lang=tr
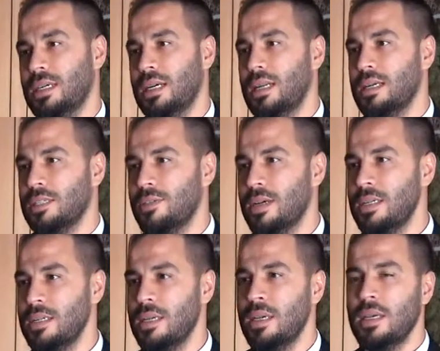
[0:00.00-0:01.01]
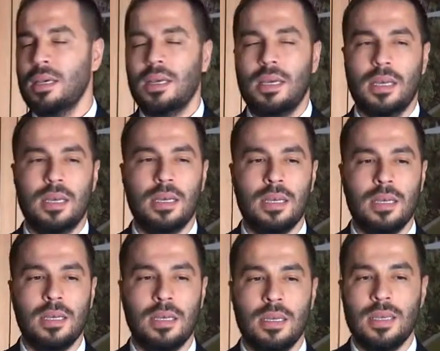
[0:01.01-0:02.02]
arazi var. E,
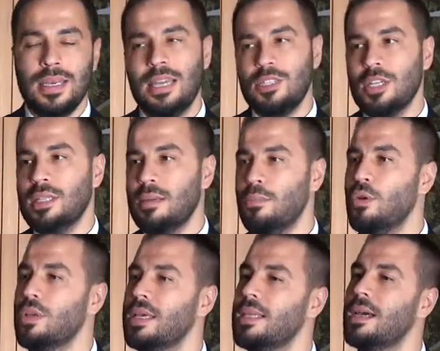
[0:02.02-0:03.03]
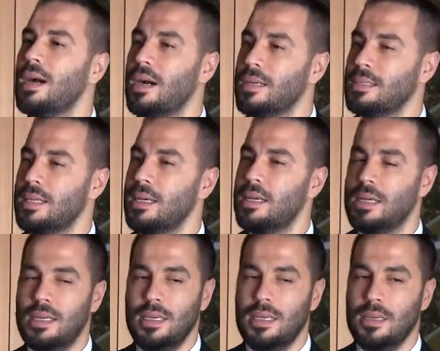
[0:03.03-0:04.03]
gerçekten bölgede arsa
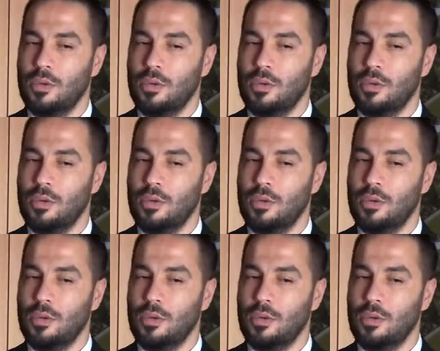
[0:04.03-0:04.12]
e,